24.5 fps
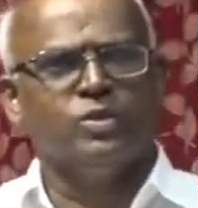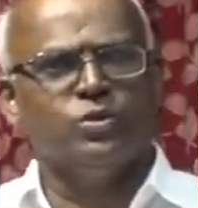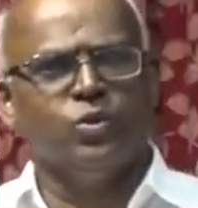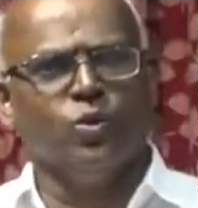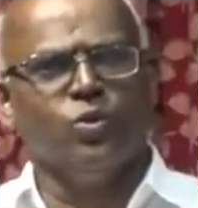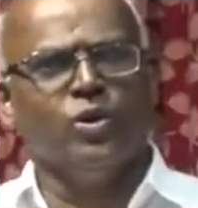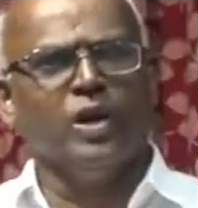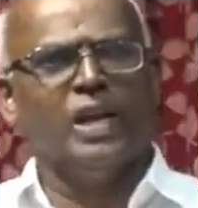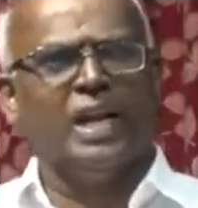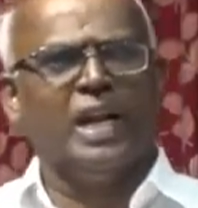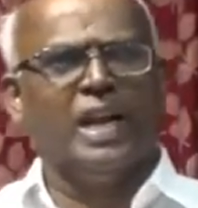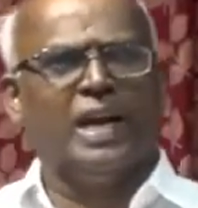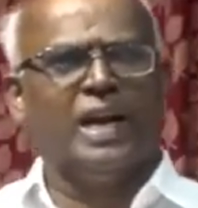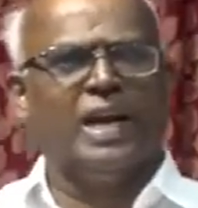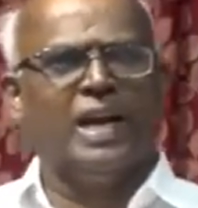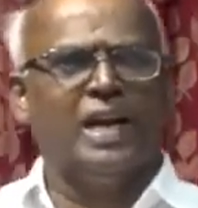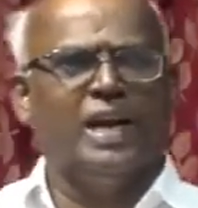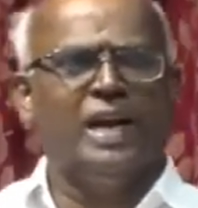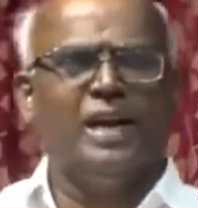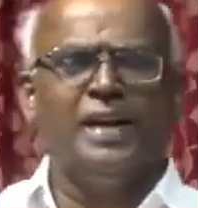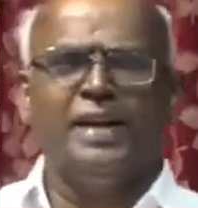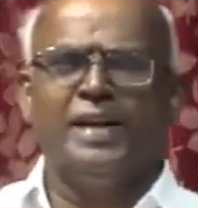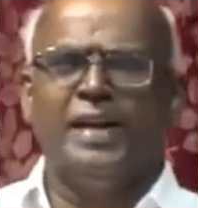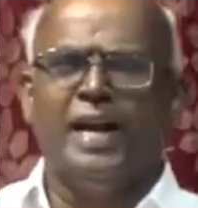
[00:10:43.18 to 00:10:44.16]

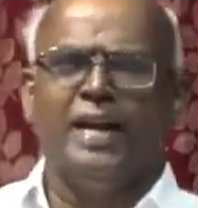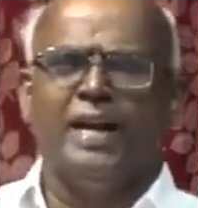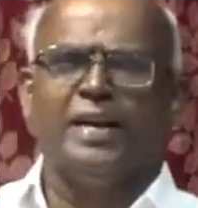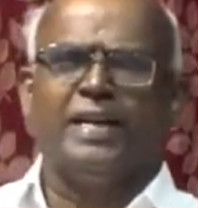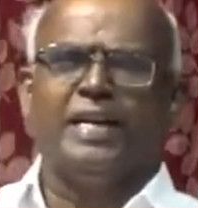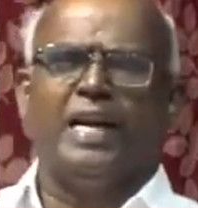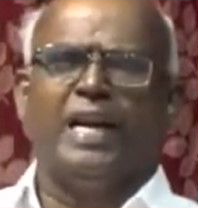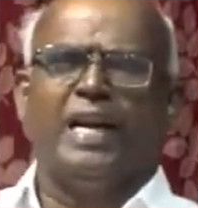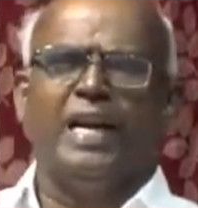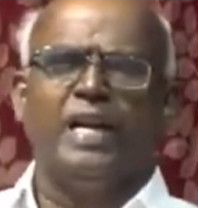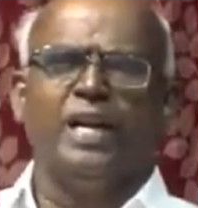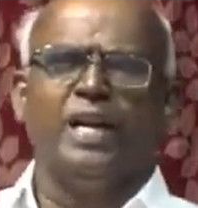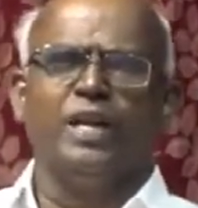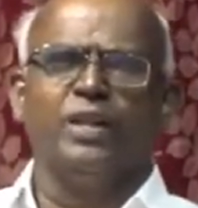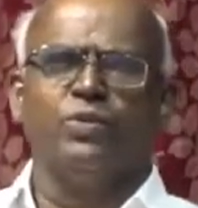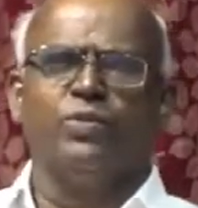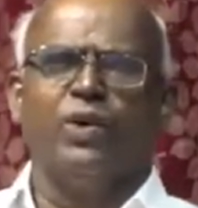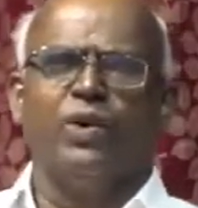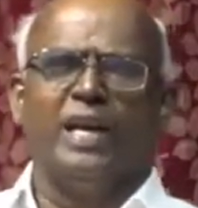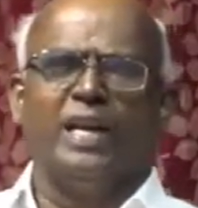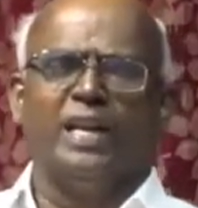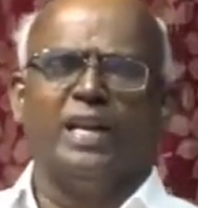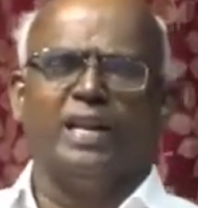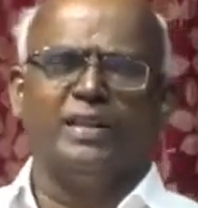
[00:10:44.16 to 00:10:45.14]
சூழ்நிலைகள் நாட்கள்
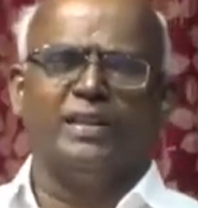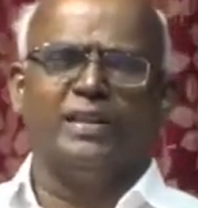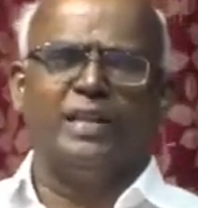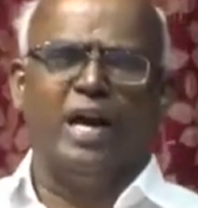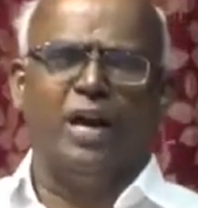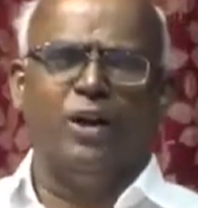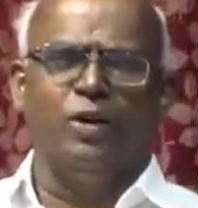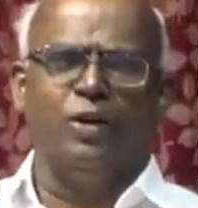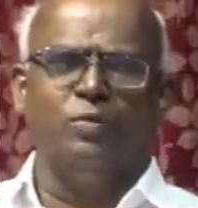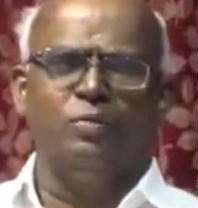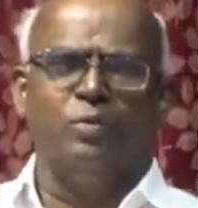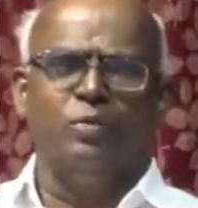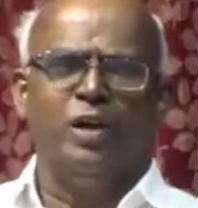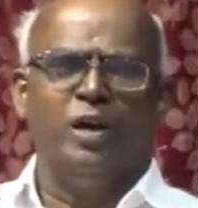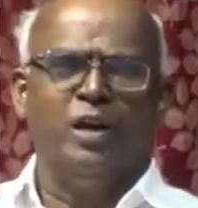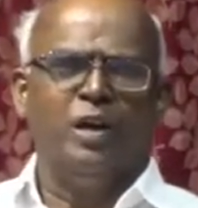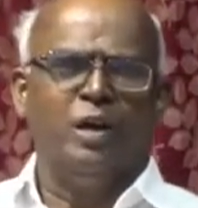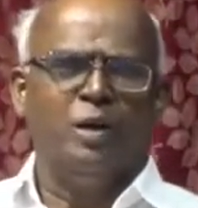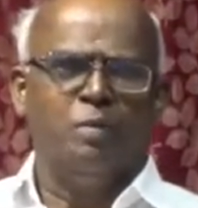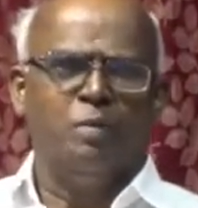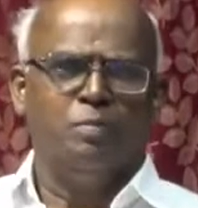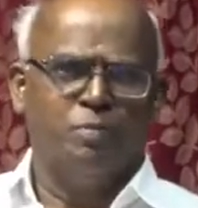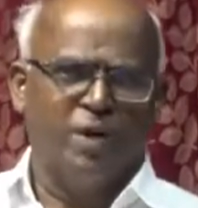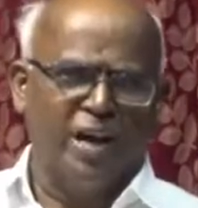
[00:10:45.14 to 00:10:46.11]
எதுவாக இருந்தாலும்
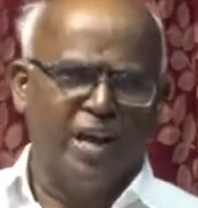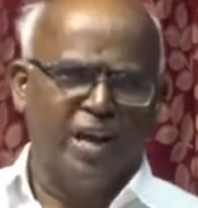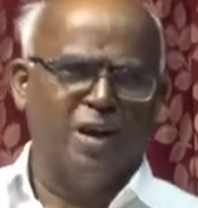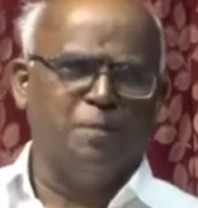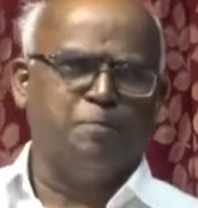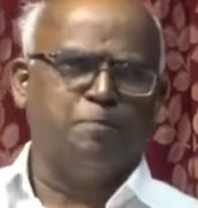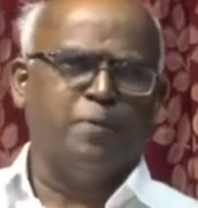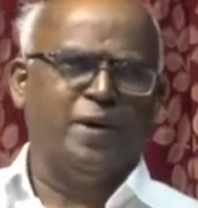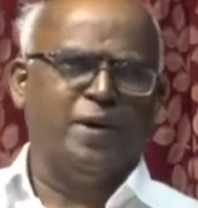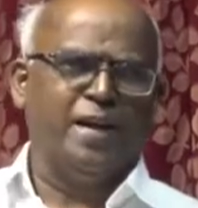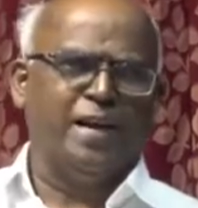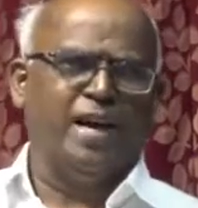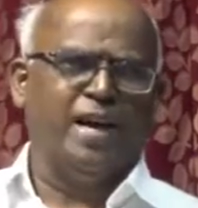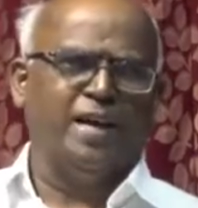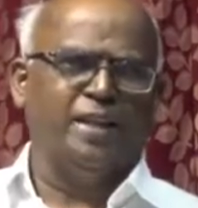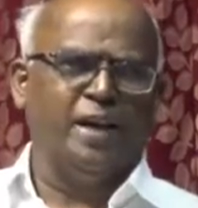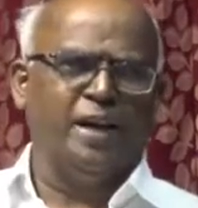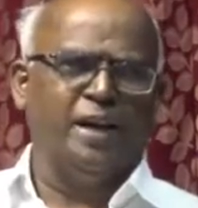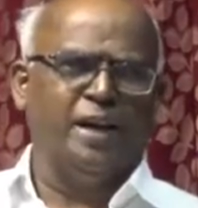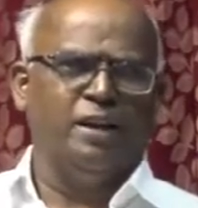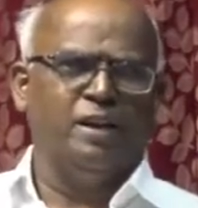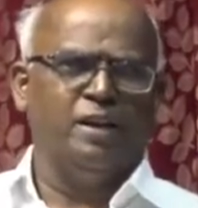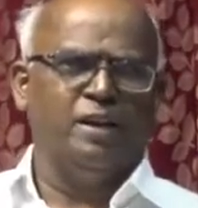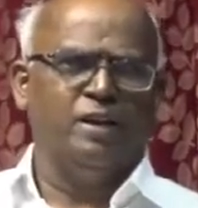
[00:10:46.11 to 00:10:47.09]

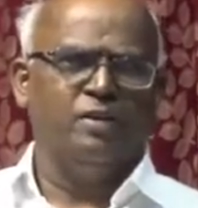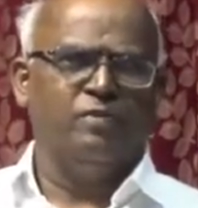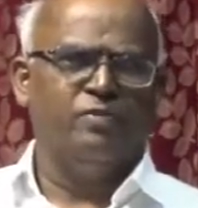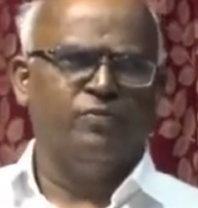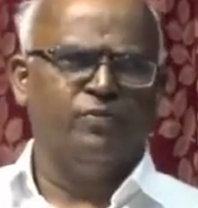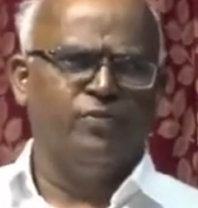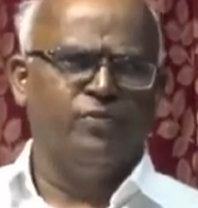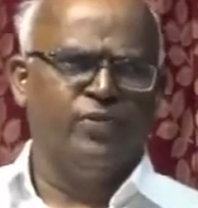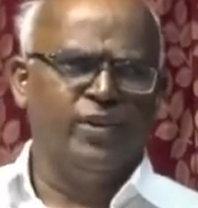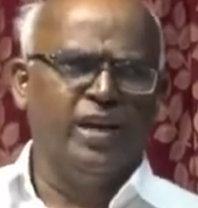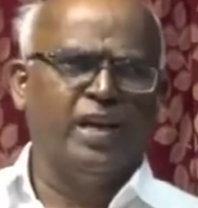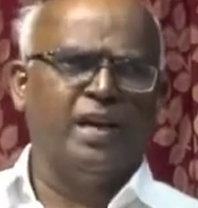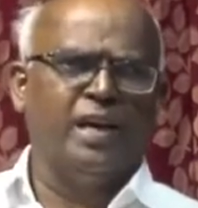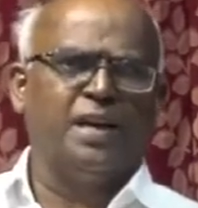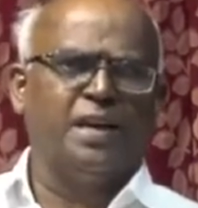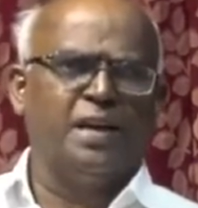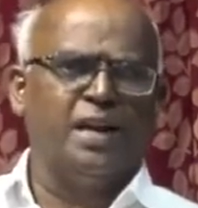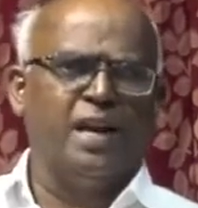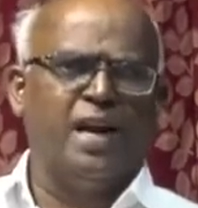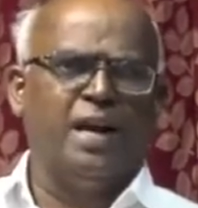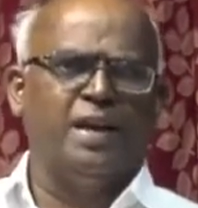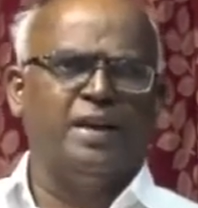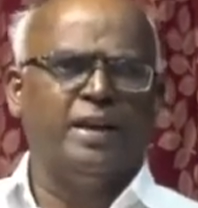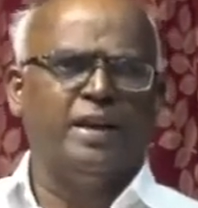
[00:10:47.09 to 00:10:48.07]
பயப்படாதே ஃபியர்
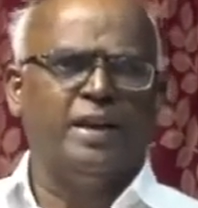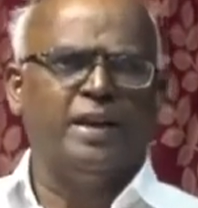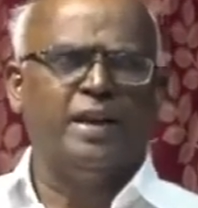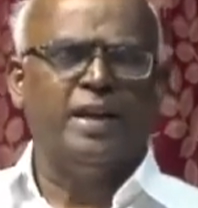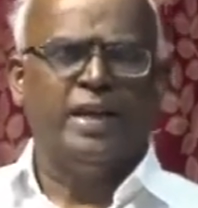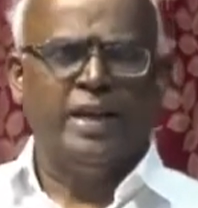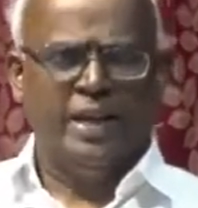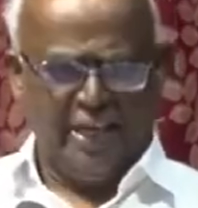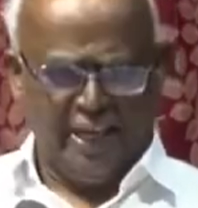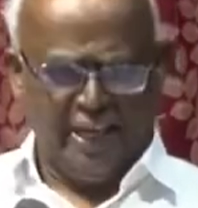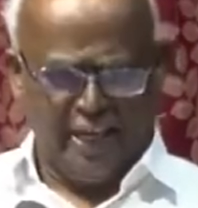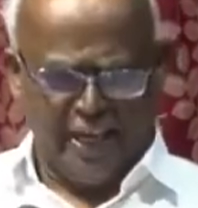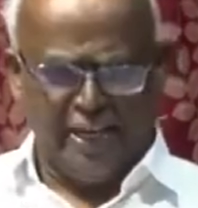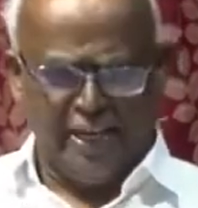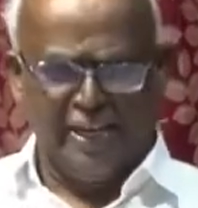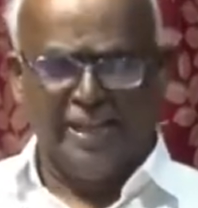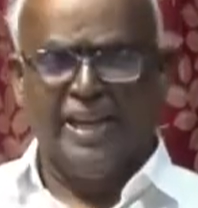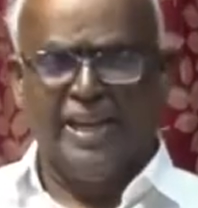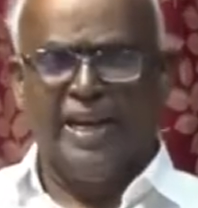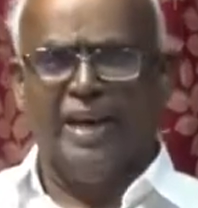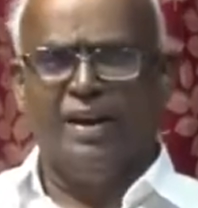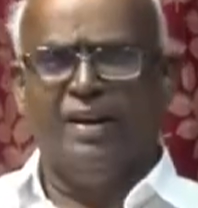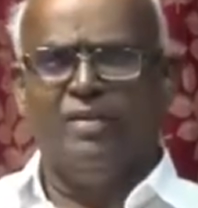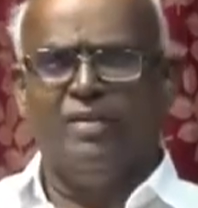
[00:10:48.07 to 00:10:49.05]
நாட்
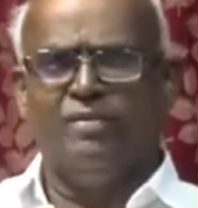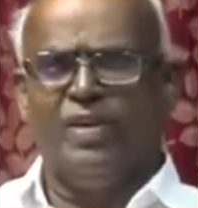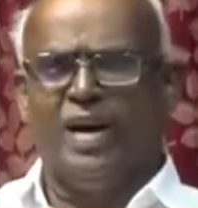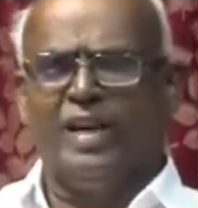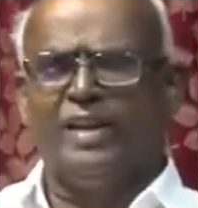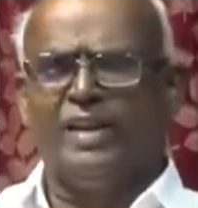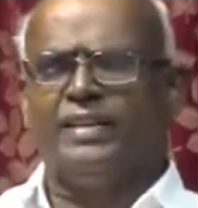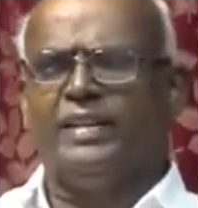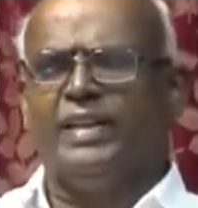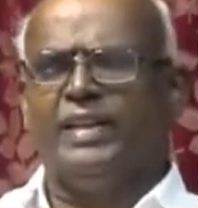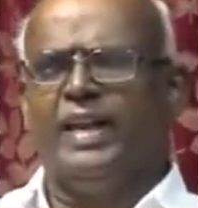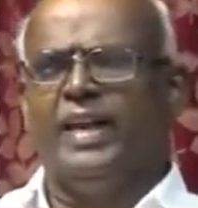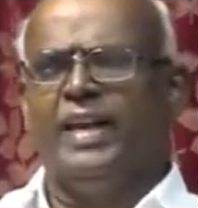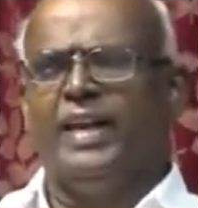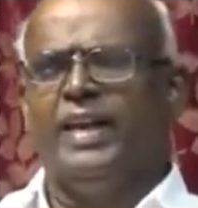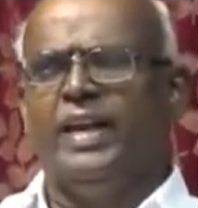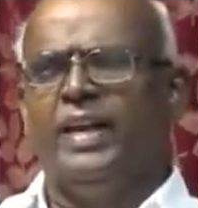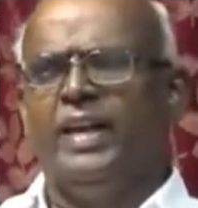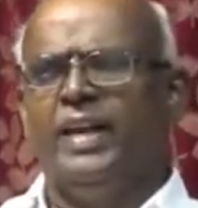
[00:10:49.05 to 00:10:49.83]
என்ற வார்த்தை